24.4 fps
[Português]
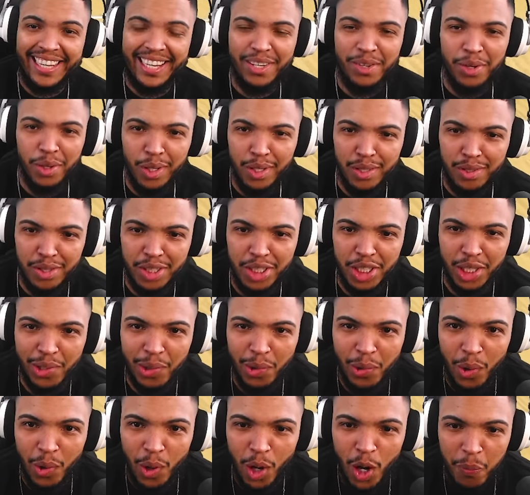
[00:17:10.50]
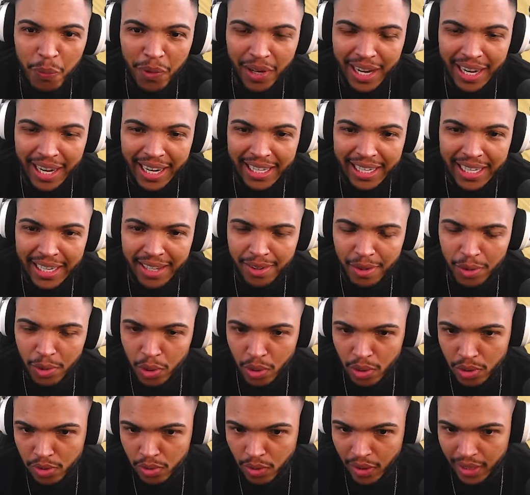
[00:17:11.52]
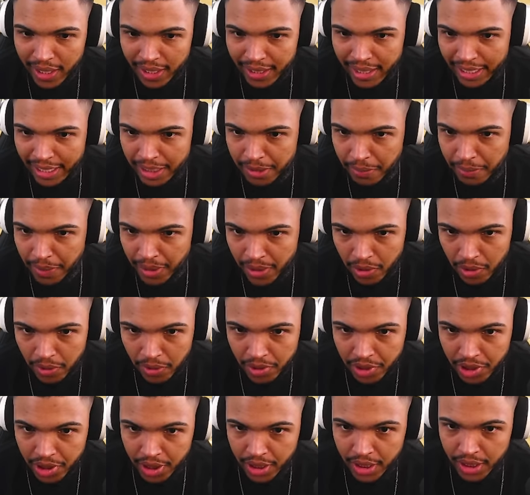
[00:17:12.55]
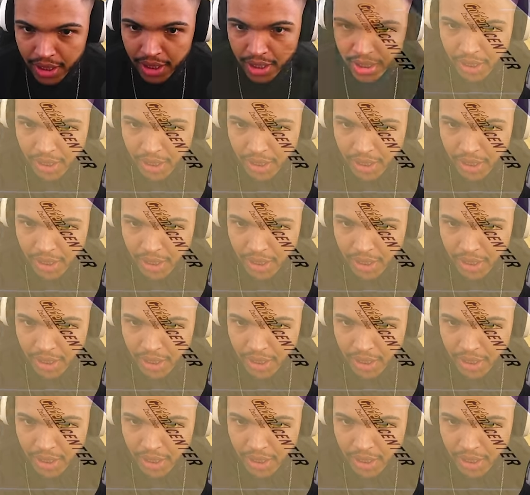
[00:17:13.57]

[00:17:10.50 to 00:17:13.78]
Que uso de corpo, cara. Que uso ali das mãos.